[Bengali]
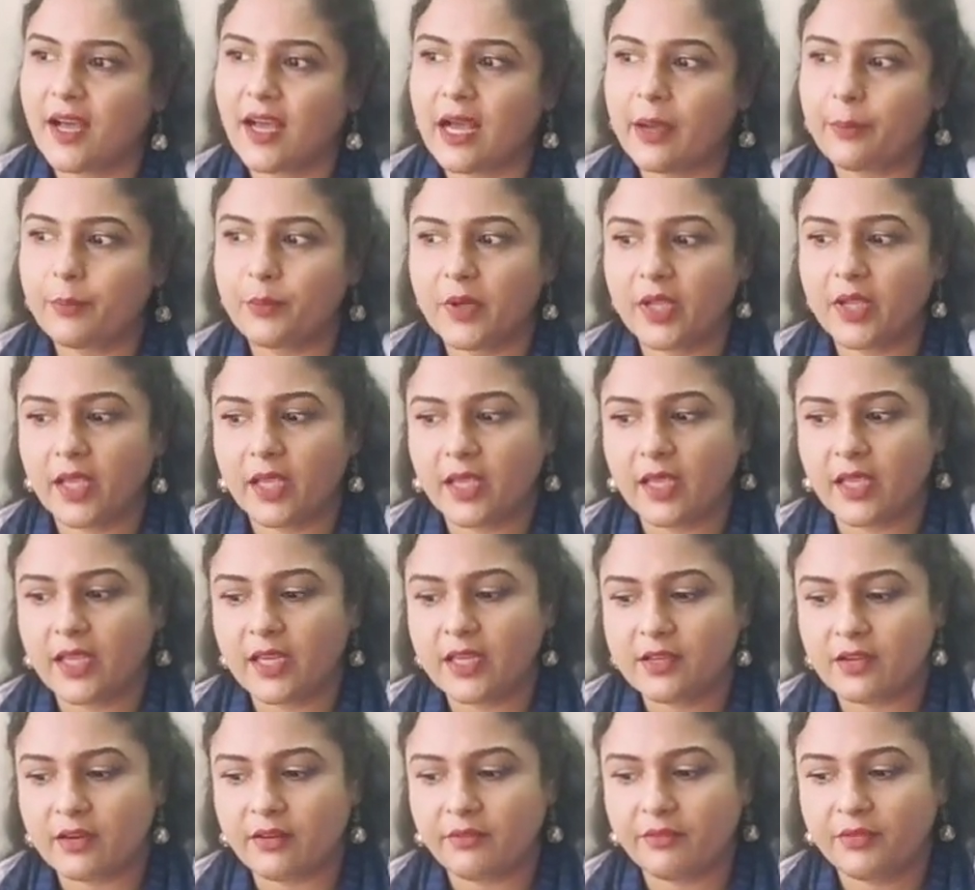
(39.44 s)
আপনি
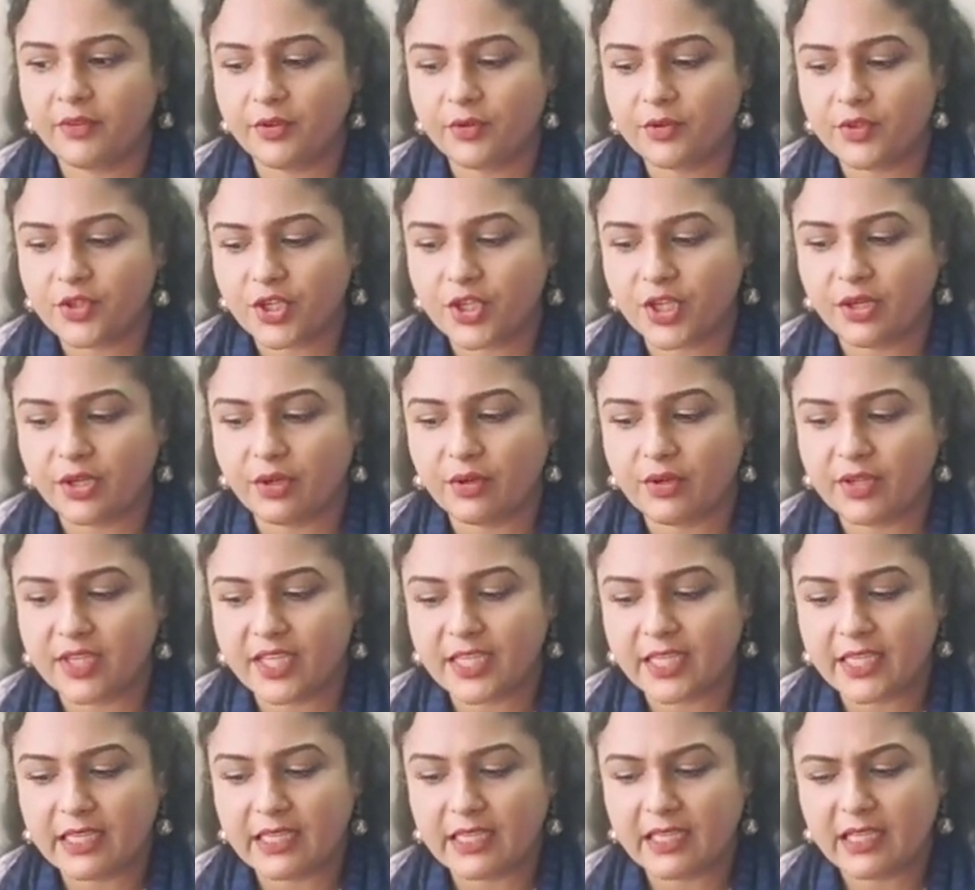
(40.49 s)
ইন্টারভিউ শিডিউলটি
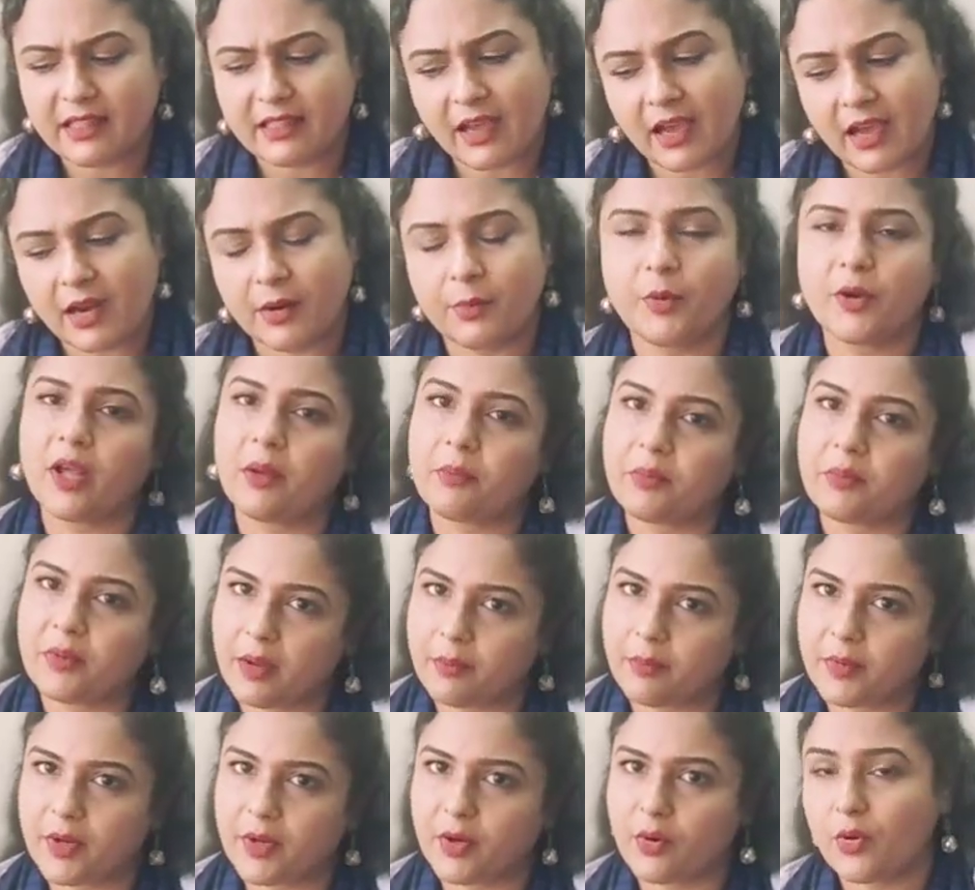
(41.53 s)
নিয়ে তারপর আপনি
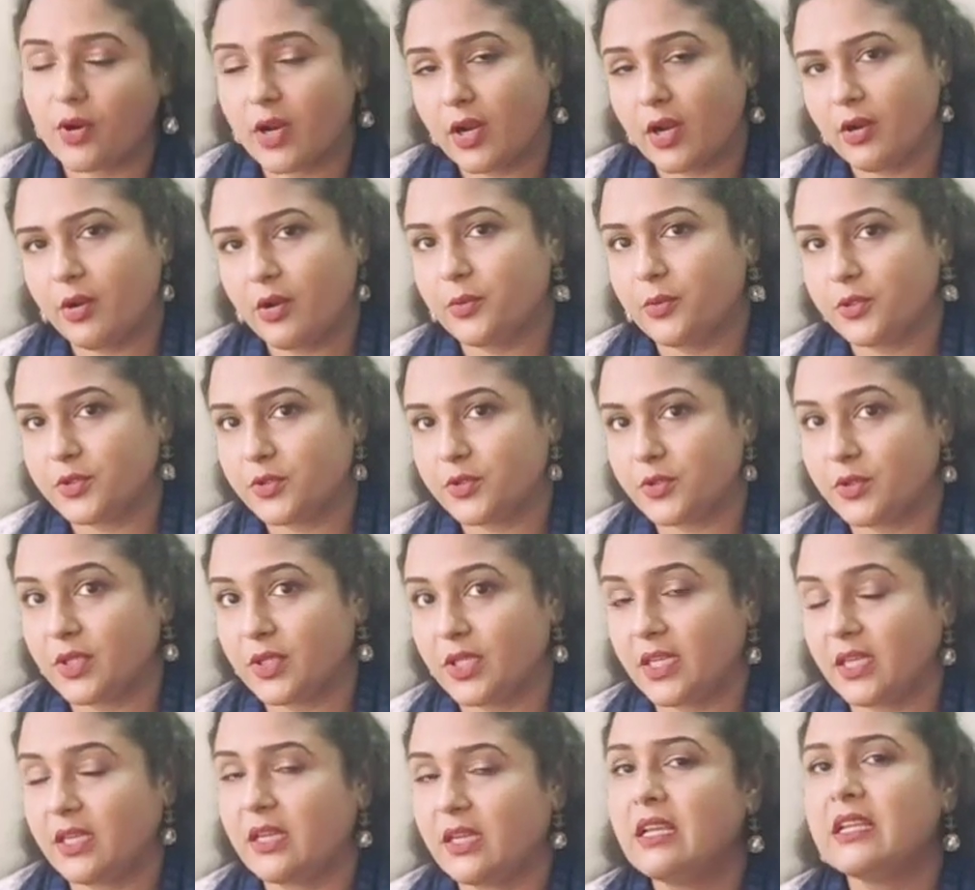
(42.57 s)
আপনার অন্যান্য প্রস্তুতি
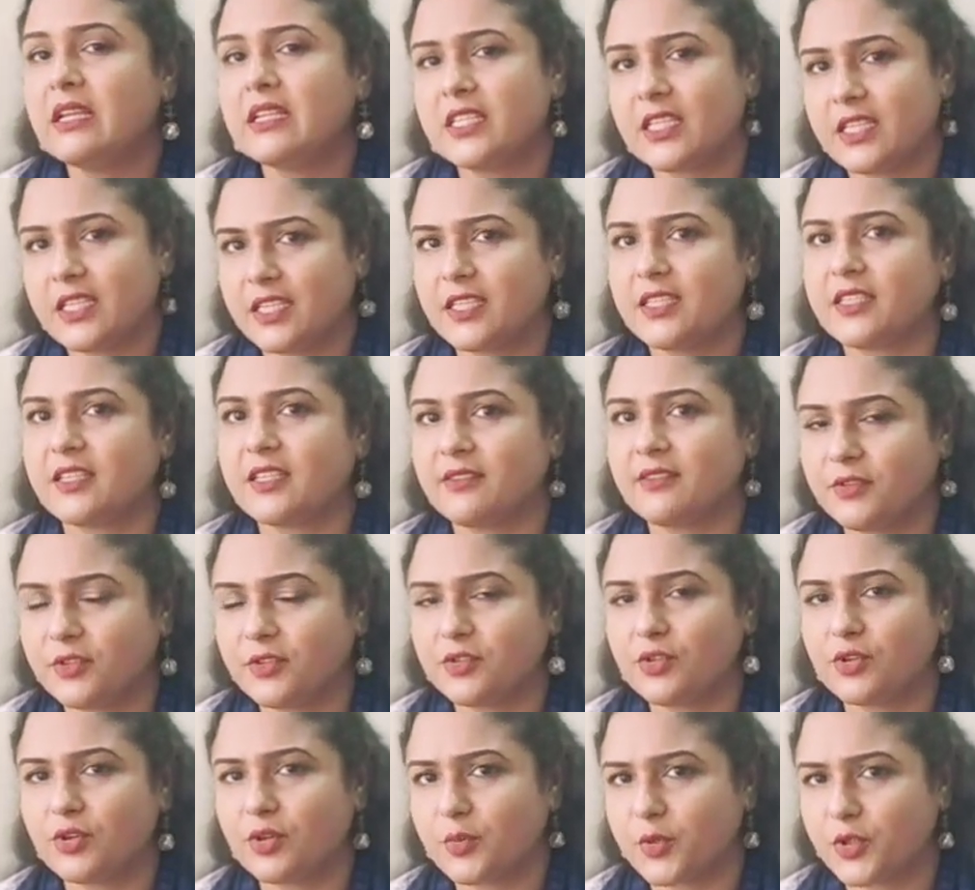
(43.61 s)
নিন সেটি
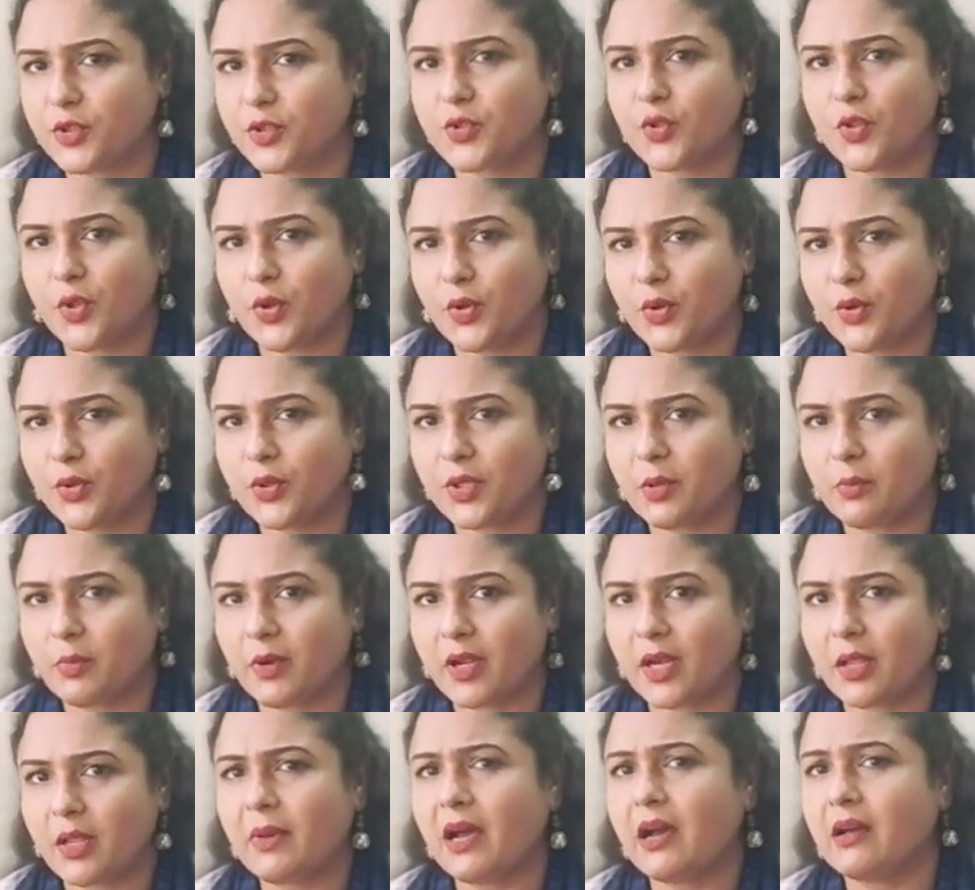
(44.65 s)
ইন্টারভিউর জন্য প্রস্তুতিও হতে
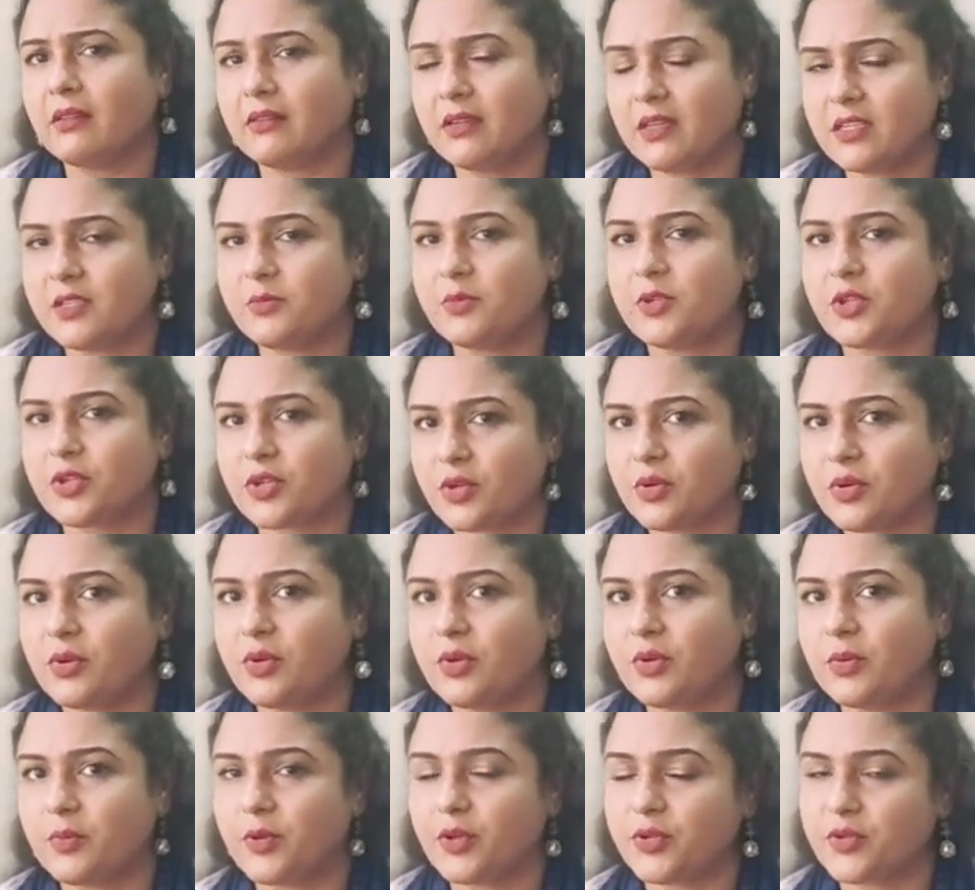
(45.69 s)
পারে বা আদার্স
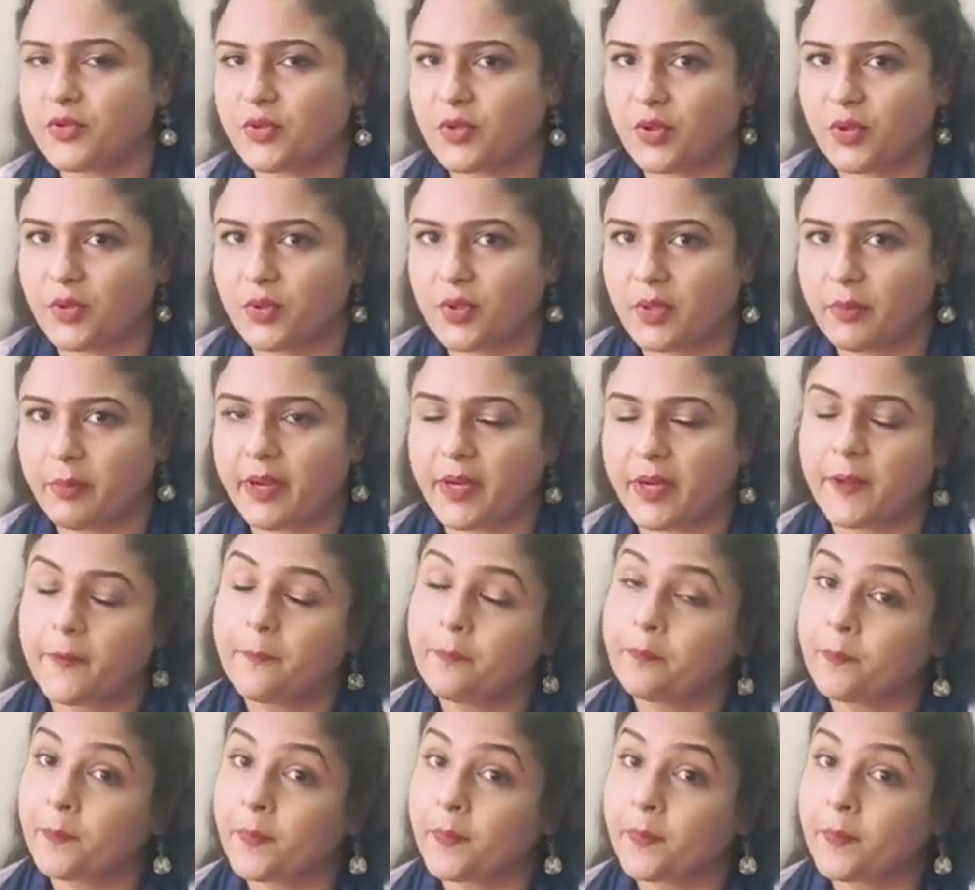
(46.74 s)
বিষয়গুলোর প্রস্তুতি হতে পারে